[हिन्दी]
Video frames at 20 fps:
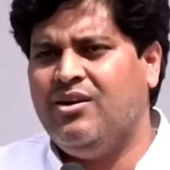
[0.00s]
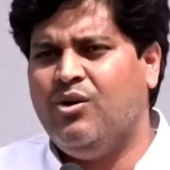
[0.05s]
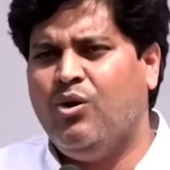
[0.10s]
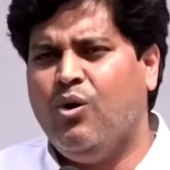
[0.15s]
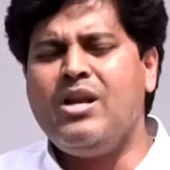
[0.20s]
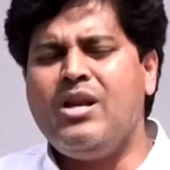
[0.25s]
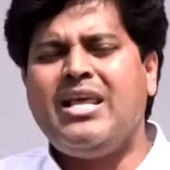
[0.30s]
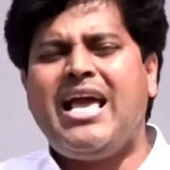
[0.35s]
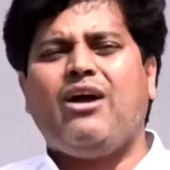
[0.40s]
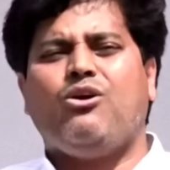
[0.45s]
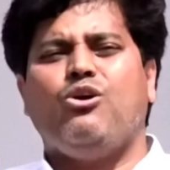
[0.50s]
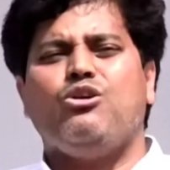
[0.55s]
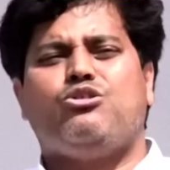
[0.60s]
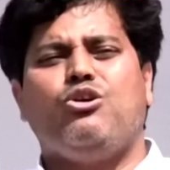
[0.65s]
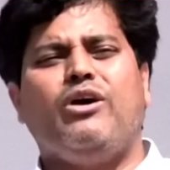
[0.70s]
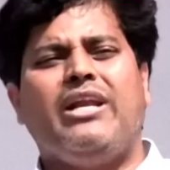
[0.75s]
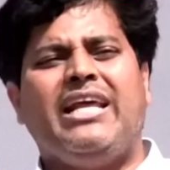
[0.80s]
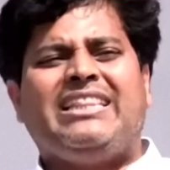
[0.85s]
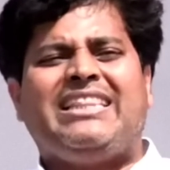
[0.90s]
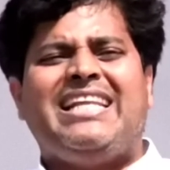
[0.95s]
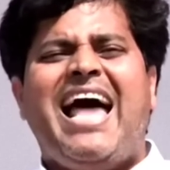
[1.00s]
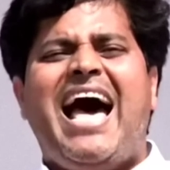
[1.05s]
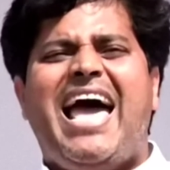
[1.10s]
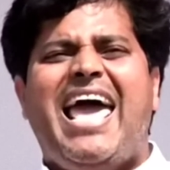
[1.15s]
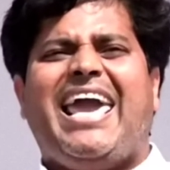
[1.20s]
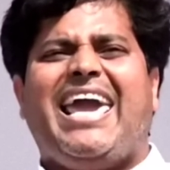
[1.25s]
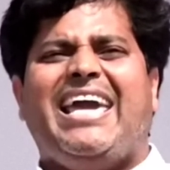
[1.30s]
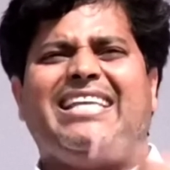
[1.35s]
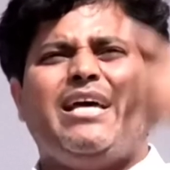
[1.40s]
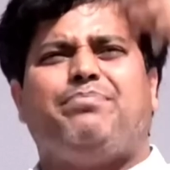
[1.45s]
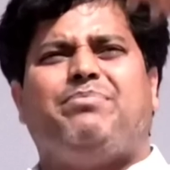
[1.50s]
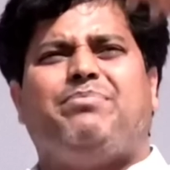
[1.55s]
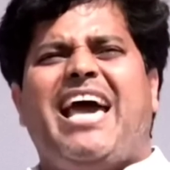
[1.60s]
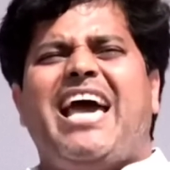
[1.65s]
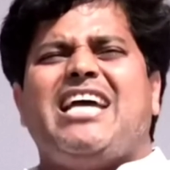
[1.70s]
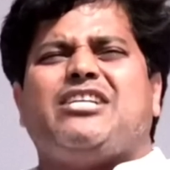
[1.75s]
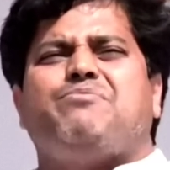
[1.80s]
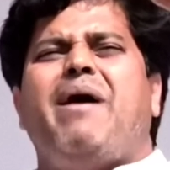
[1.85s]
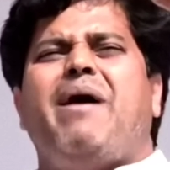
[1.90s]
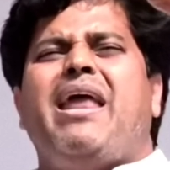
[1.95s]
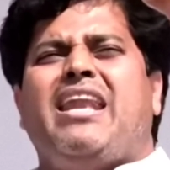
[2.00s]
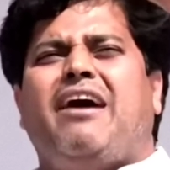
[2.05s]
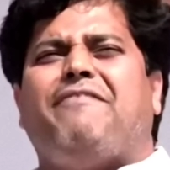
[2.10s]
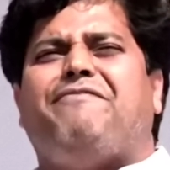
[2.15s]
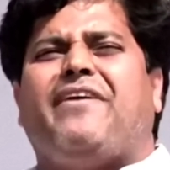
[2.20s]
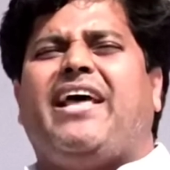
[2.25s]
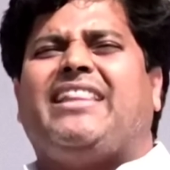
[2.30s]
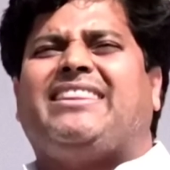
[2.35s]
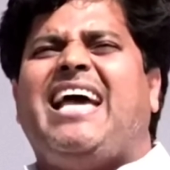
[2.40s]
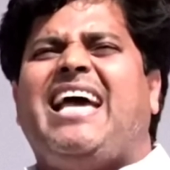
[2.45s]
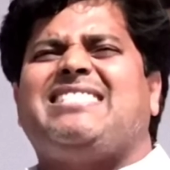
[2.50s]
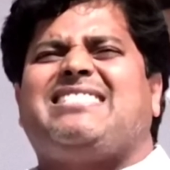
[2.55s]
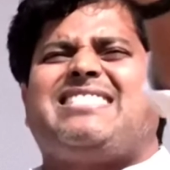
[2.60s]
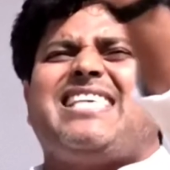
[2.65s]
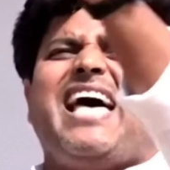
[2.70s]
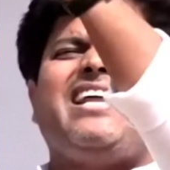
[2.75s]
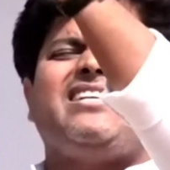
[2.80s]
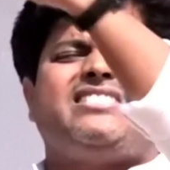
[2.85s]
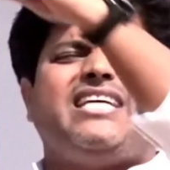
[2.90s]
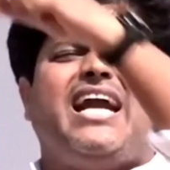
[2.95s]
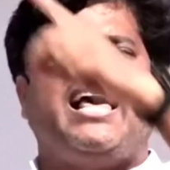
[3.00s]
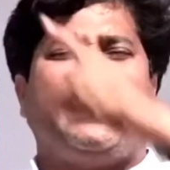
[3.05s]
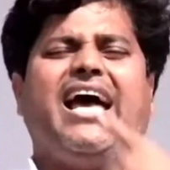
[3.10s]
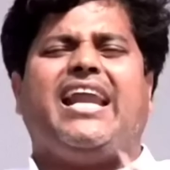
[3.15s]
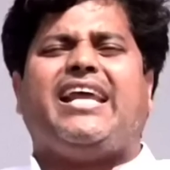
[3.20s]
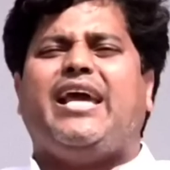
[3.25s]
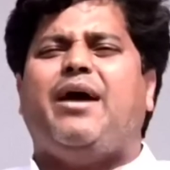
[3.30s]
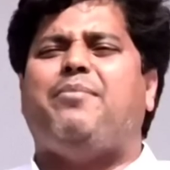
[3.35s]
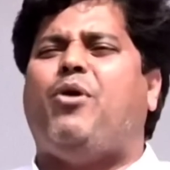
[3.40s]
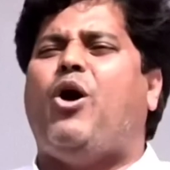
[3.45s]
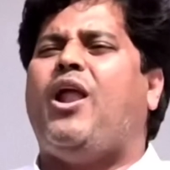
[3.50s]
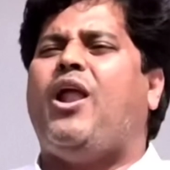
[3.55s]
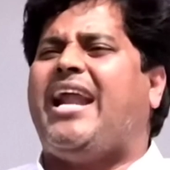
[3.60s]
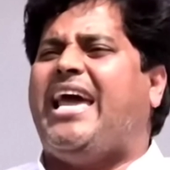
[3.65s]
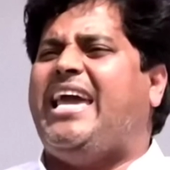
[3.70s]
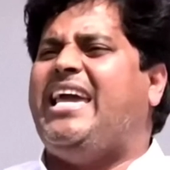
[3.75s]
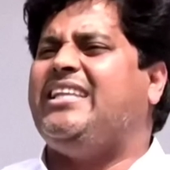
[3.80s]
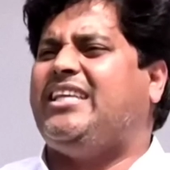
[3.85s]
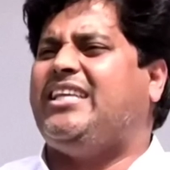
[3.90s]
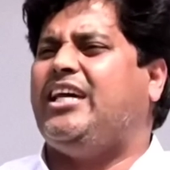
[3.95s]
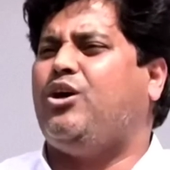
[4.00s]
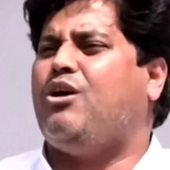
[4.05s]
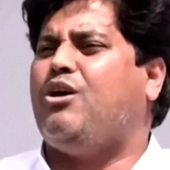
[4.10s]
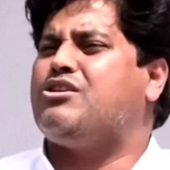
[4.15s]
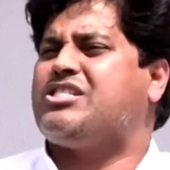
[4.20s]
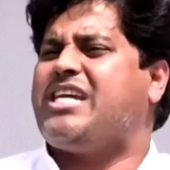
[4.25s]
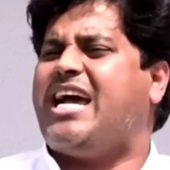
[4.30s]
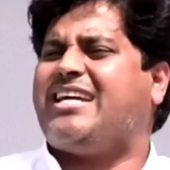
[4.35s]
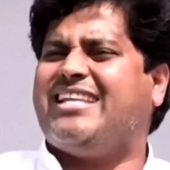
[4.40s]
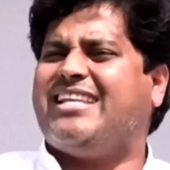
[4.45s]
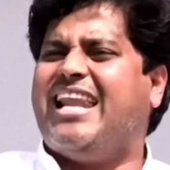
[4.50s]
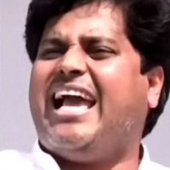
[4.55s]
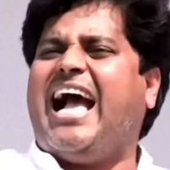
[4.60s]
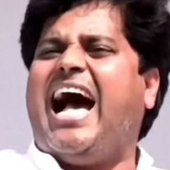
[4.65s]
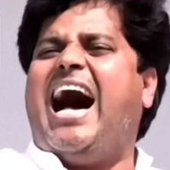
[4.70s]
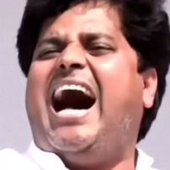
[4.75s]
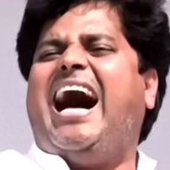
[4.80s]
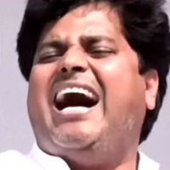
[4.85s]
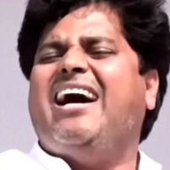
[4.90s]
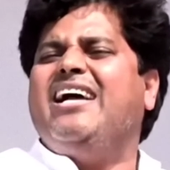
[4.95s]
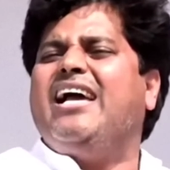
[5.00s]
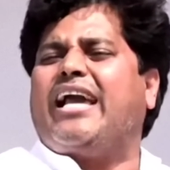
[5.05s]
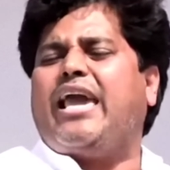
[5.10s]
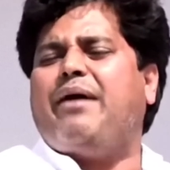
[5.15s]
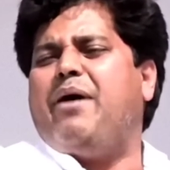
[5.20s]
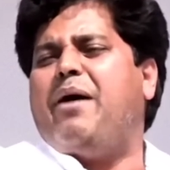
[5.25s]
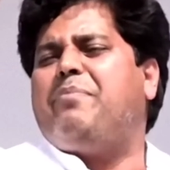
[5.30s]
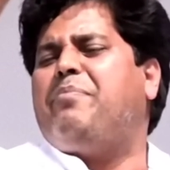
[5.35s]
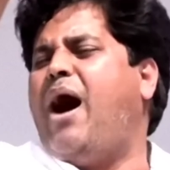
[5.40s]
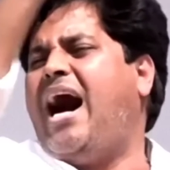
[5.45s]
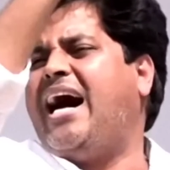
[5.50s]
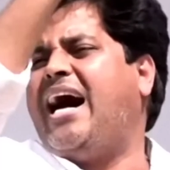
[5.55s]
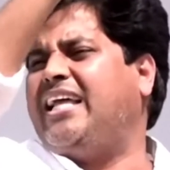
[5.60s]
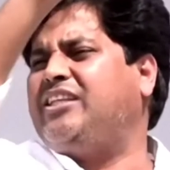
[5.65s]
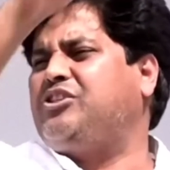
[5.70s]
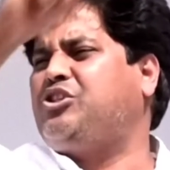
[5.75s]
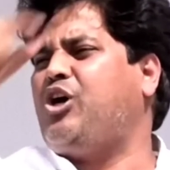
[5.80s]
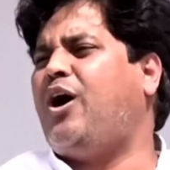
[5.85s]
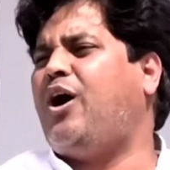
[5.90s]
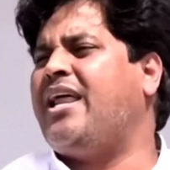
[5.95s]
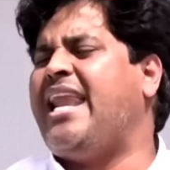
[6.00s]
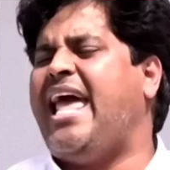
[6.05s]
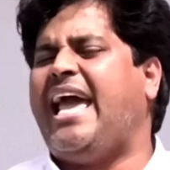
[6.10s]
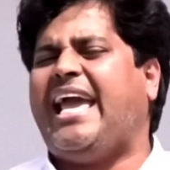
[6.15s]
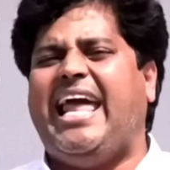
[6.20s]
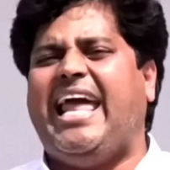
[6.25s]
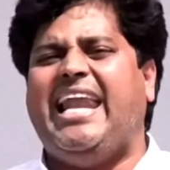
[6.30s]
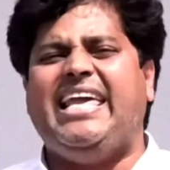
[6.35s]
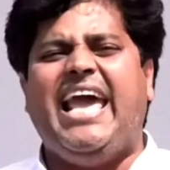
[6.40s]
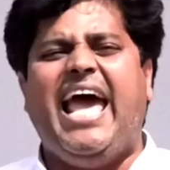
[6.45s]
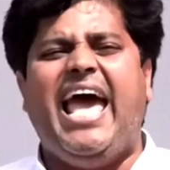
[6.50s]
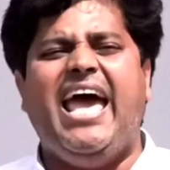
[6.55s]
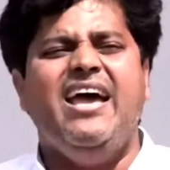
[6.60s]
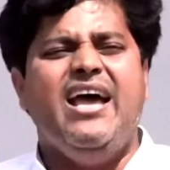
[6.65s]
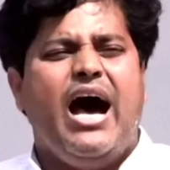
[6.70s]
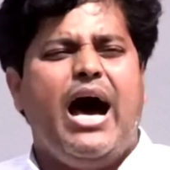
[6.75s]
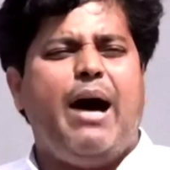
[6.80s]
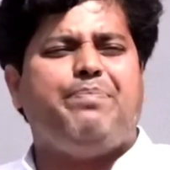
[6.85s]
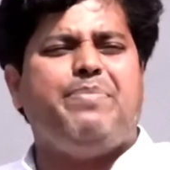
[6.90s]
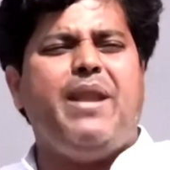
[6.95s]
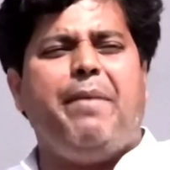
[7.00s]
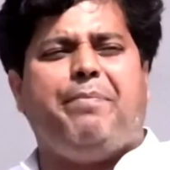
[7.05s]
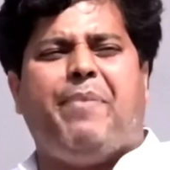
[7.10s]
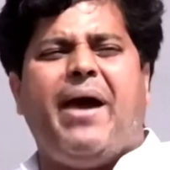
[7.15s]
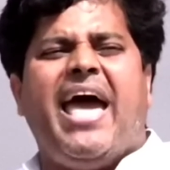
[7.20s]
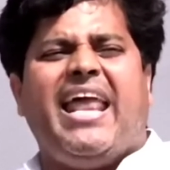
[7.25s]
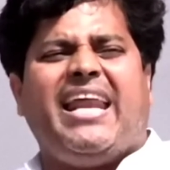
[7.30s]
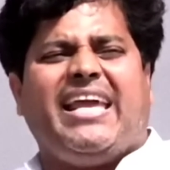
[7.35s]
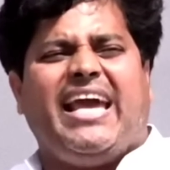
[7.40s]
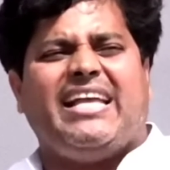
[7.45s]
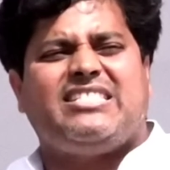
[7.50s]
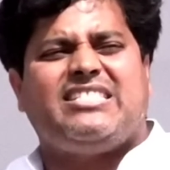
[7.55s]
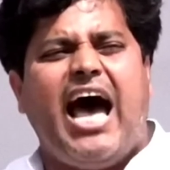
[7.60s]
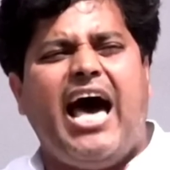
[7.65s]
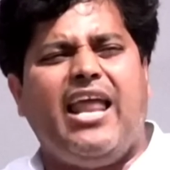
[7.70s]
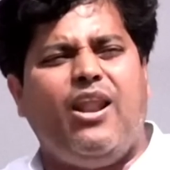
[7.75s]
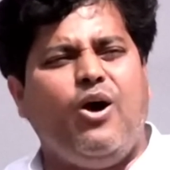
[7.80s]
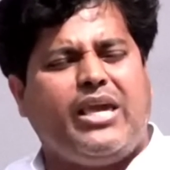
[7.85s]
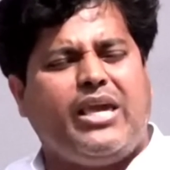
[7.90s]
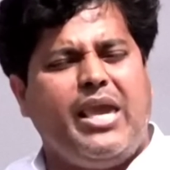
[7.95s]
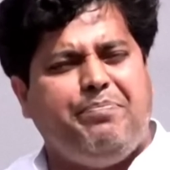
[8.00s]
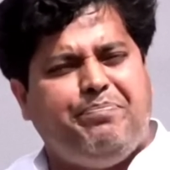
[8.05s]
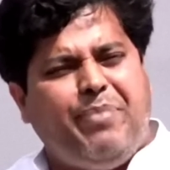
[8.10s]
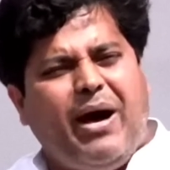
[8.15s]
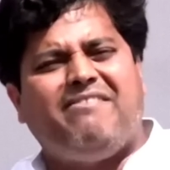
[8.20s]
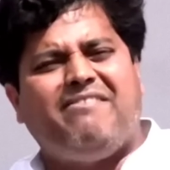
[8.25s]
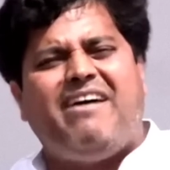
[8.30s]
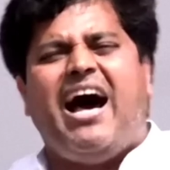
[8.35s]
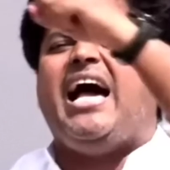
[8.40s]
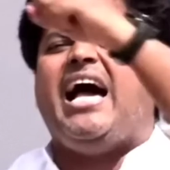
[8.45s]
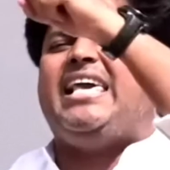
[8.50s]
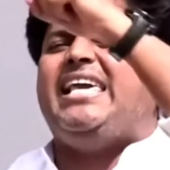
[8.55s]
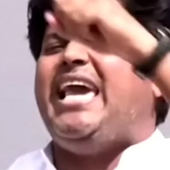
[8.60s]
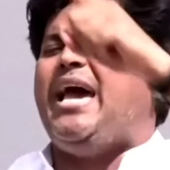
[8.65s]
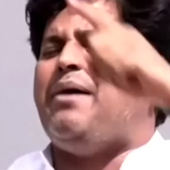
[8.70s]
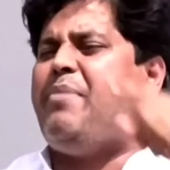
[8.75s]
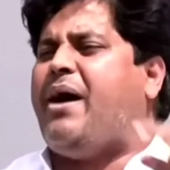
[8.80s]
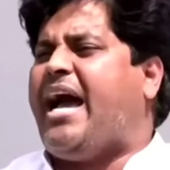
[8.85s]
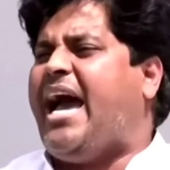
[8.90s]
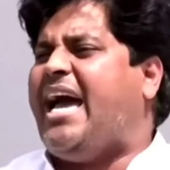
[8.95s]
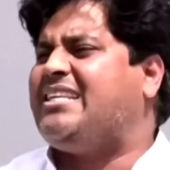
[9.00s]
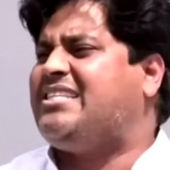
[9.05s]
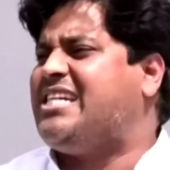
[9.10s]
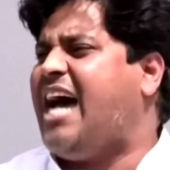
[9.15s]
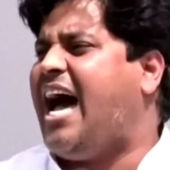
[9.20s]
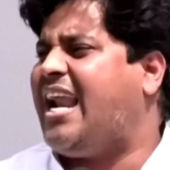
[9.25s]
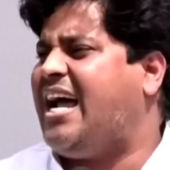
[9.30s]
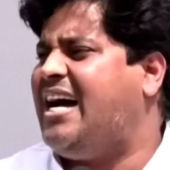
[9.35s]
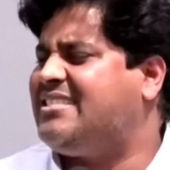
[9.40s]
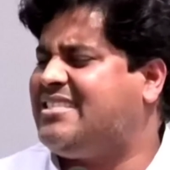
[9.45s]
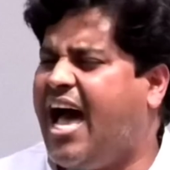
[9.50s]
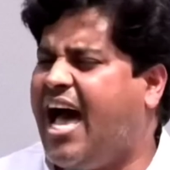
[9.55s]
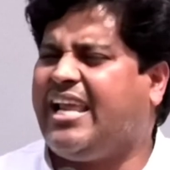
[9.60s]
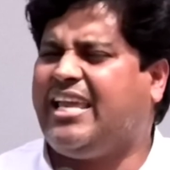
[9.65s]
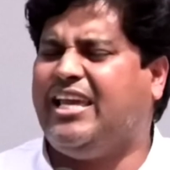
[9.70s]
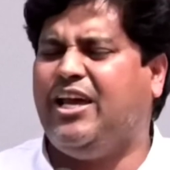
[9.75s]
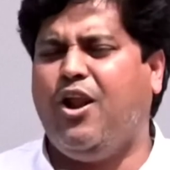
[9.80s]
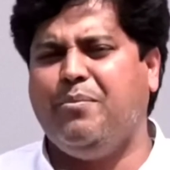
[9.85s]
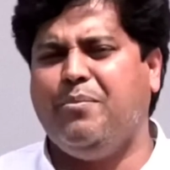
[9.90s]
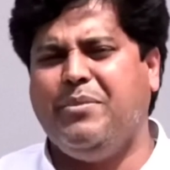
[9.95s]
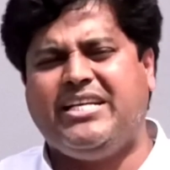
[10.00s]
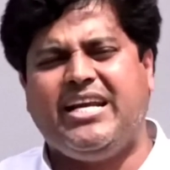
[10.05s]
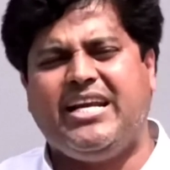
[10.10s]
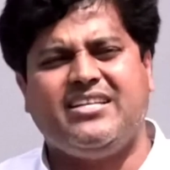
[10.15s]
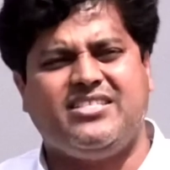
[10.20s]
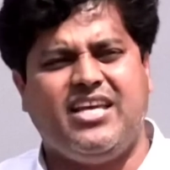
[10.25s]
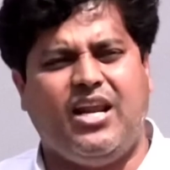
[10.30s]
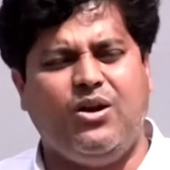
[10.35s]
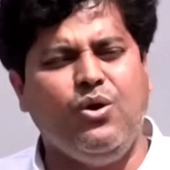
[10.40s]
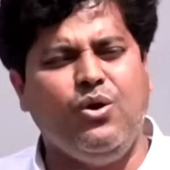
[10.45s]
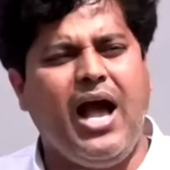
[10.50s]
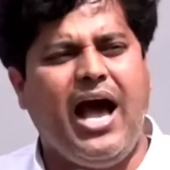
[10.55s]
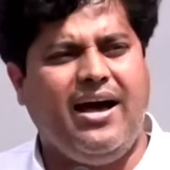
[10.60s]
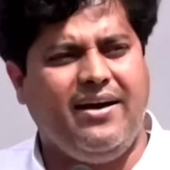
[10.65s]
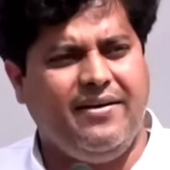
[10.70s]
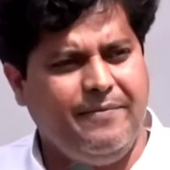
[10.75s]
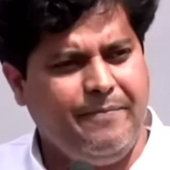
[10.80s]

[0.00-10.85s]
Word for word: उनका कसूर इतना है कि जब देश में नफरतें सर चढ़ करके बोल रही थी तो उस शख्स ने कहा कि मैं भारत जोड़ने के लिए अपने पैर के छालों की परवाह किए बगैर चार हजार किलोमीटर चलूंगा